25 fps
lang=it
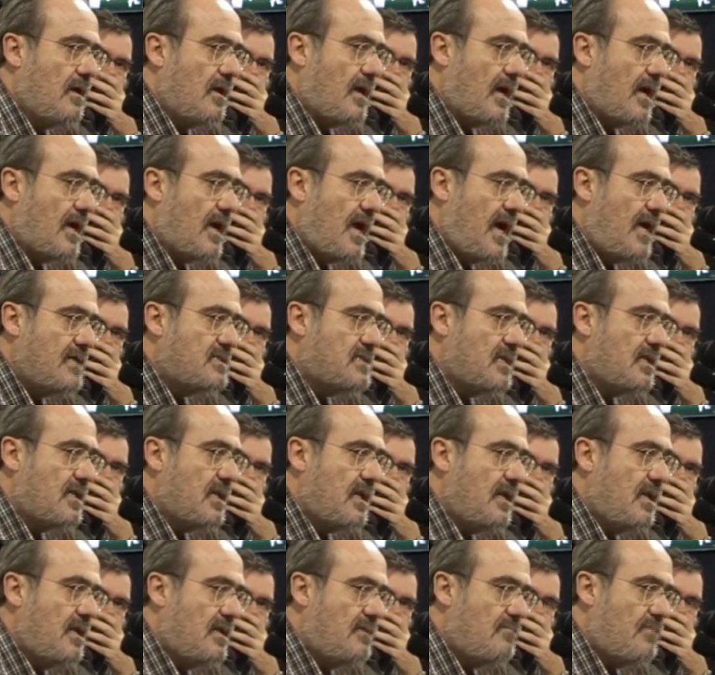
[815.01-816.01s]
la Casa
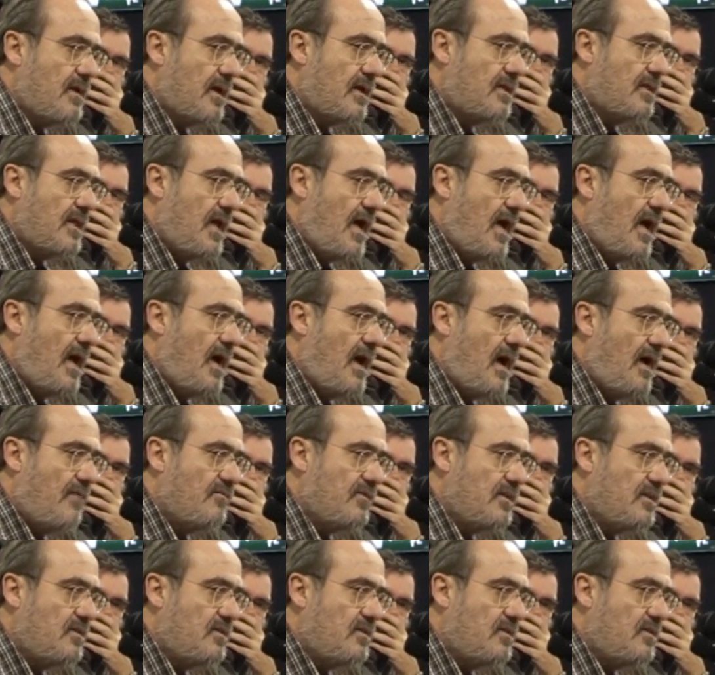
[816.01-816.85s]
delle Libertà ha